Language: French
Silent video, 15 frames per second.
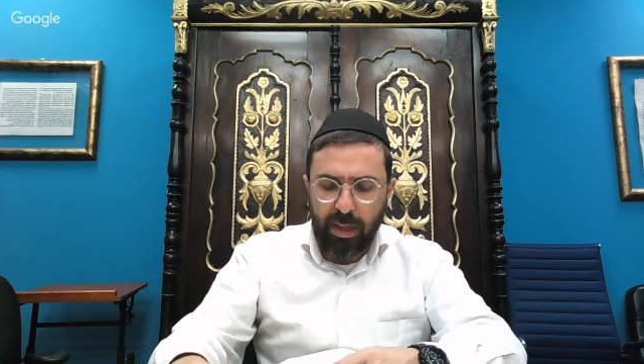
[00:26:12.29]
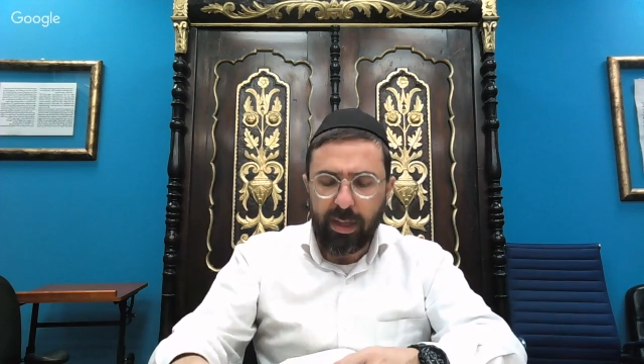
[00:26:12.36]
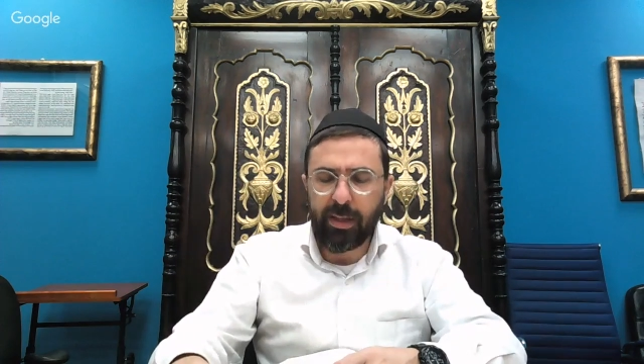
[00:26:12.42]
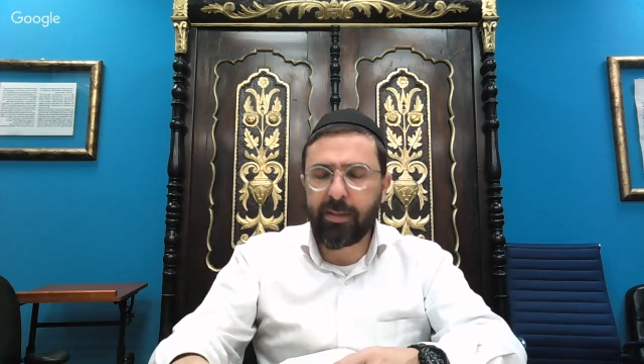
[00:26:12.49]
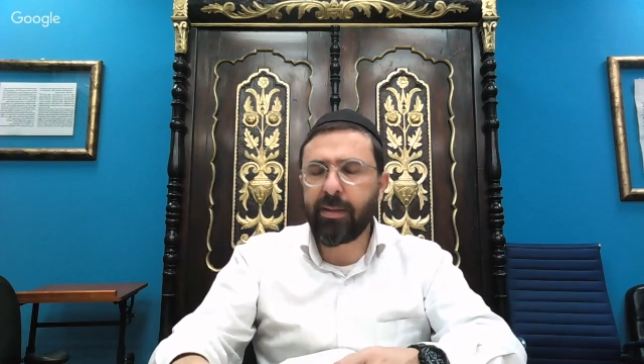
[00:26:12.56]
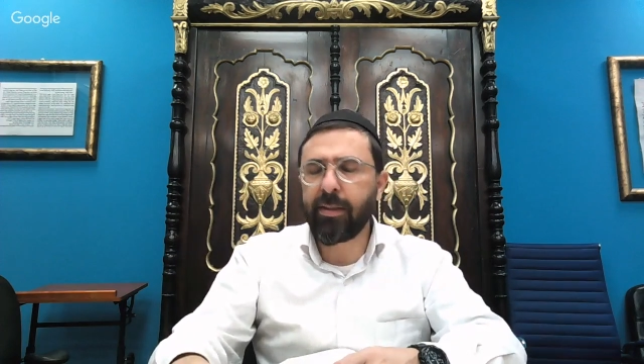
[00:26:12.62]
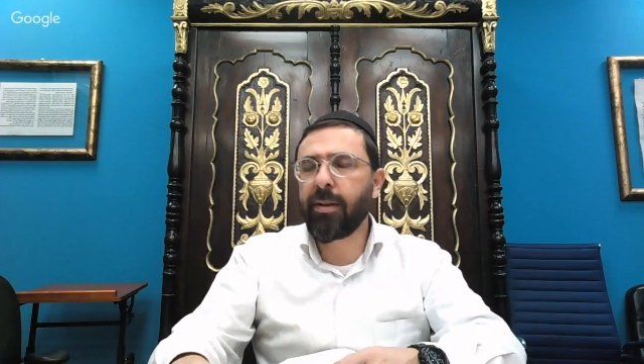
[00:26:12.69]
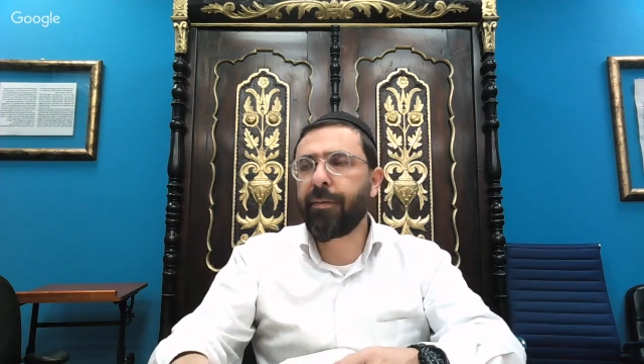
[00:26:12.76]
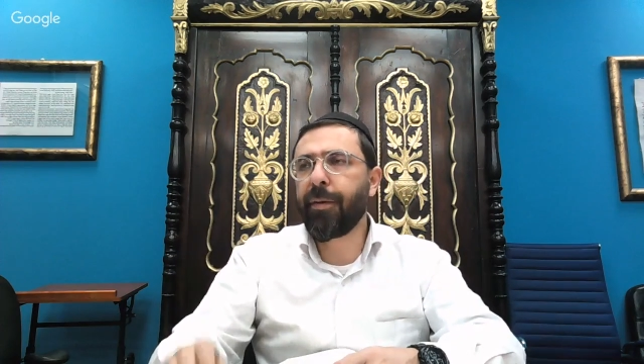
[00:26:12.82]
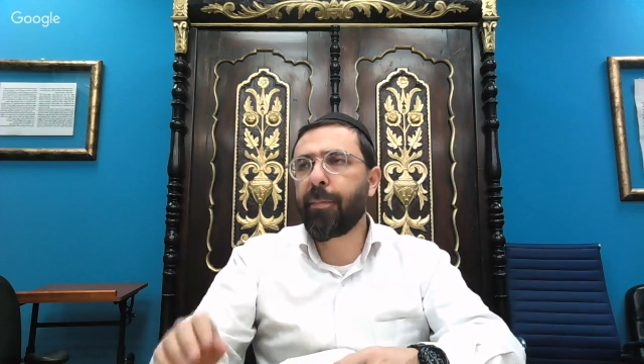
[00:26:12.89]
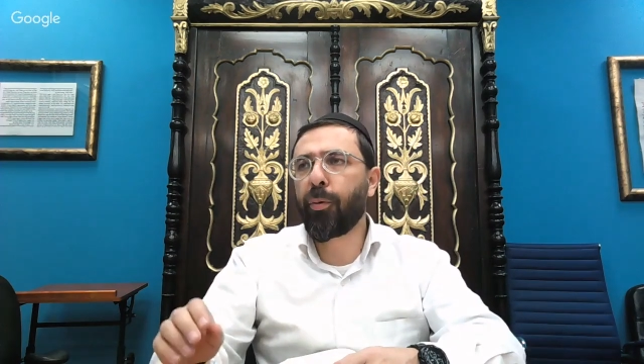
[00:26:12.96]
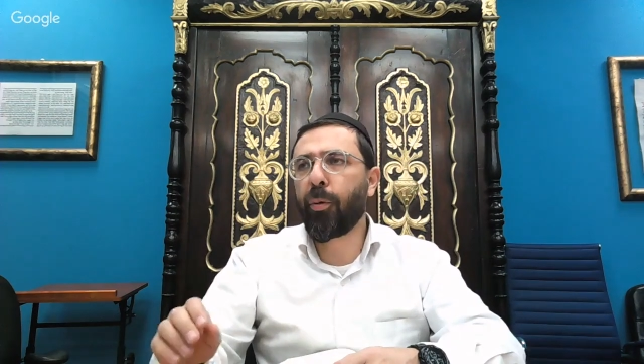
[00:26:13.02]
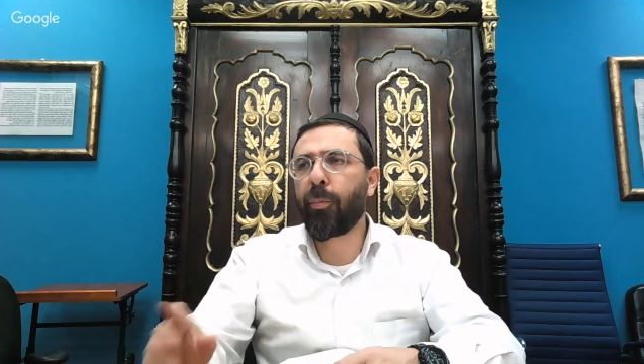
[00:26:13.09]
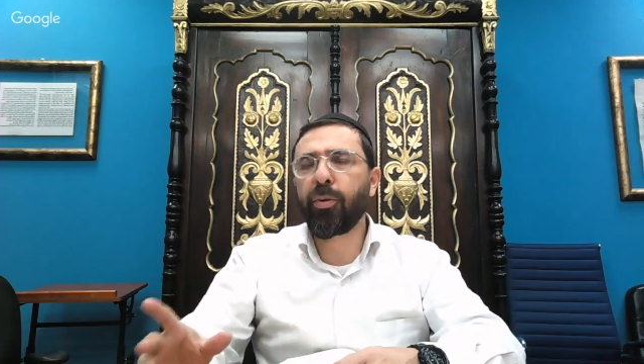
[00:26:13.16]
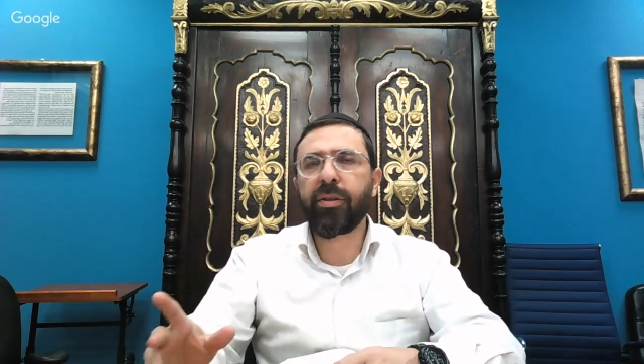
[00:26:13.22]
Et si c'est fait
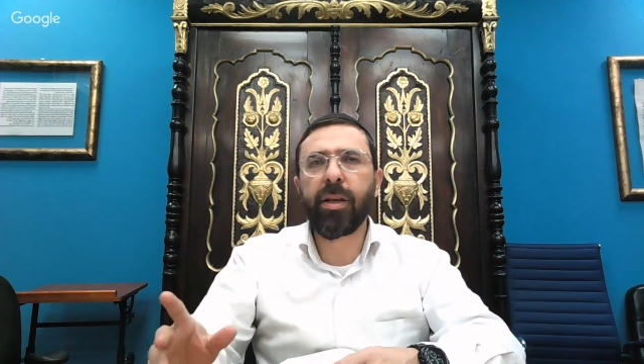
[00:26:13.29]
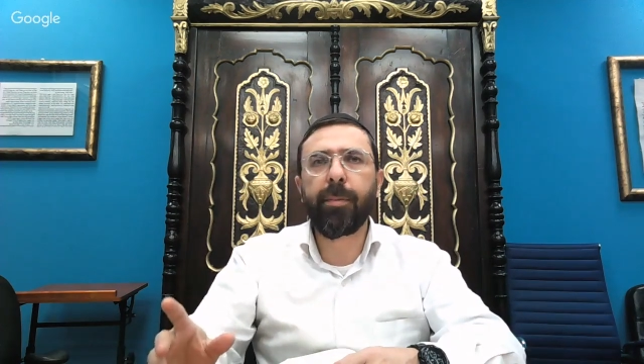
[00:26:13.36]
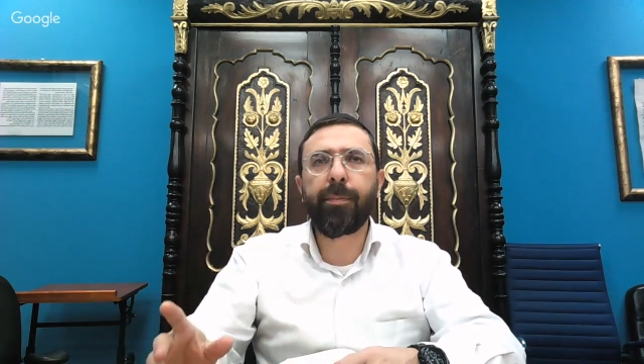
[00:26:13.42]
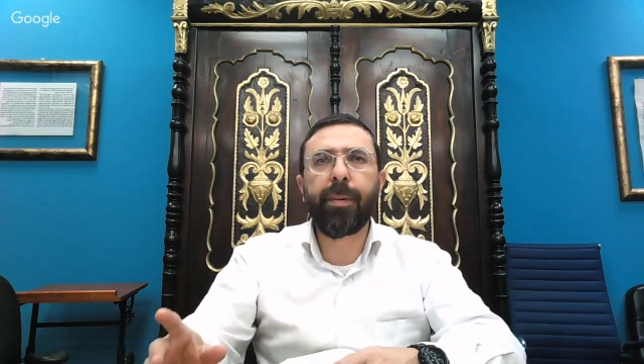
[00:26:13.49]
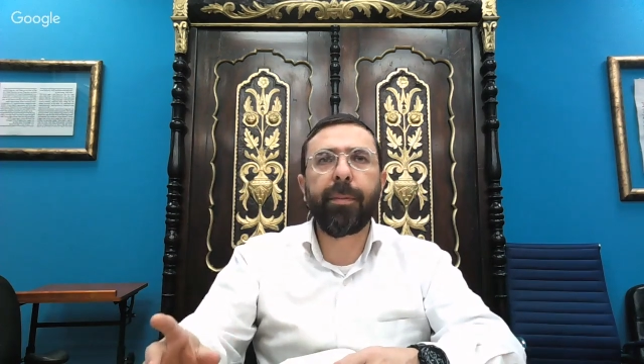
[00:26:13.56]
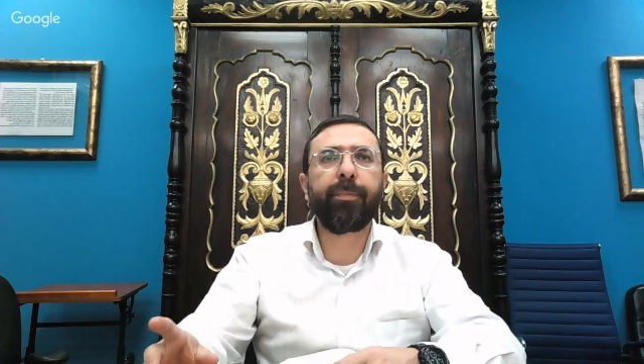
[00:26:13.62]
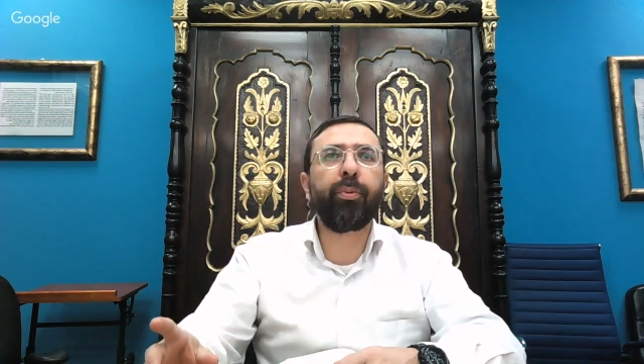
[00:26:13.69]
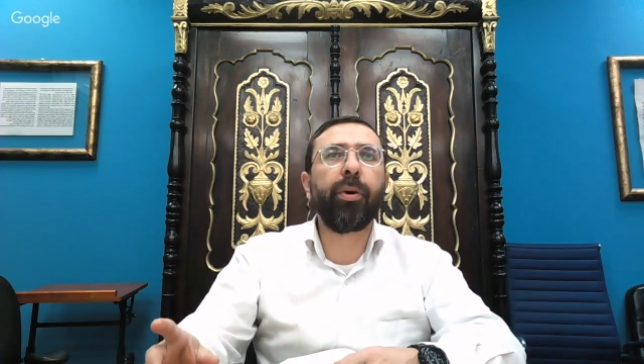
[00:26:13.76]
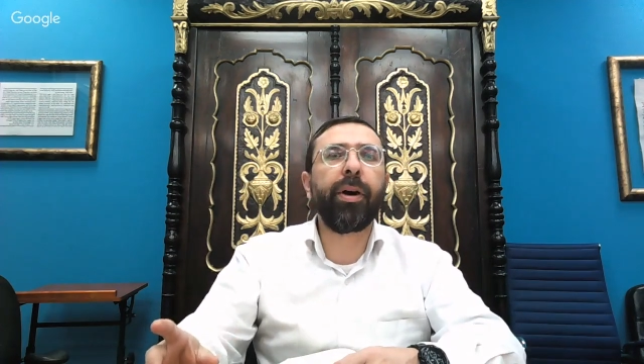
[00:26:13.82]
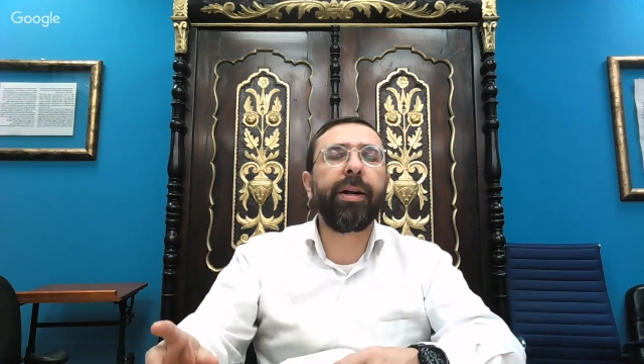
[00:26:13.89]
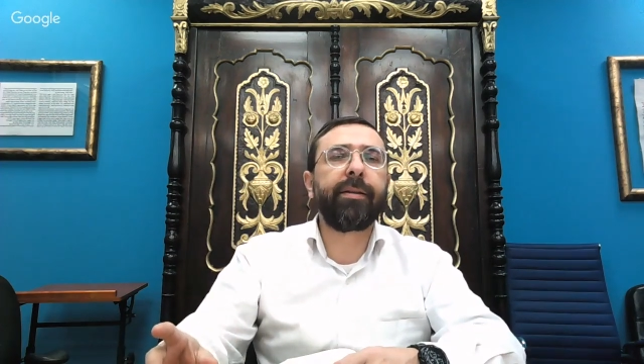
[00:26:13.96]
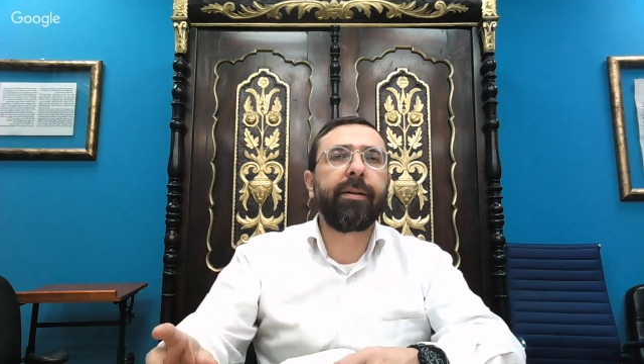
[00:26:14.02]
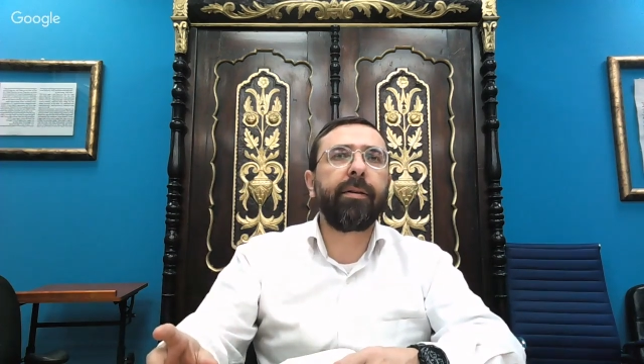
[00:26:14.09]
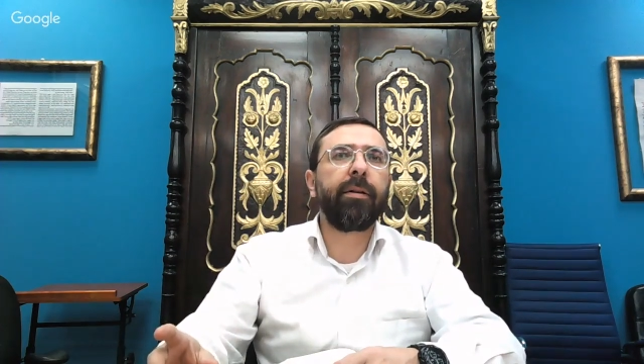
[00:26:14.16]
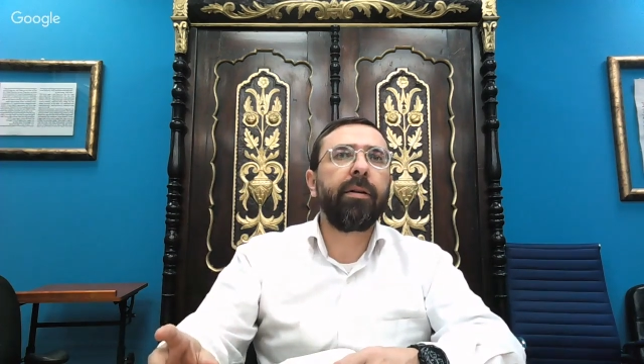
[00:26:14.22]
pour poser et pas pour
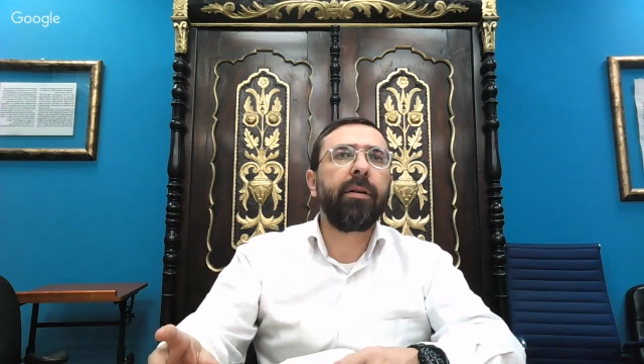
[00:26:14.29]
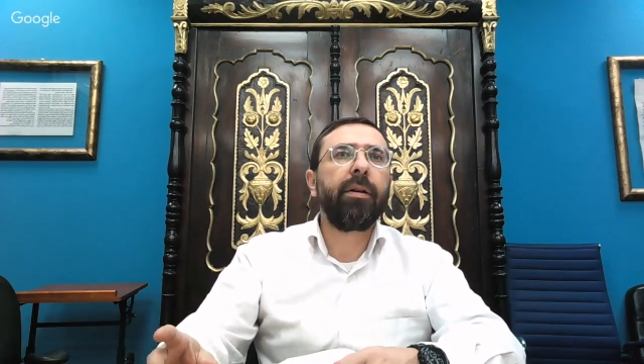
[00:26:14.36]
être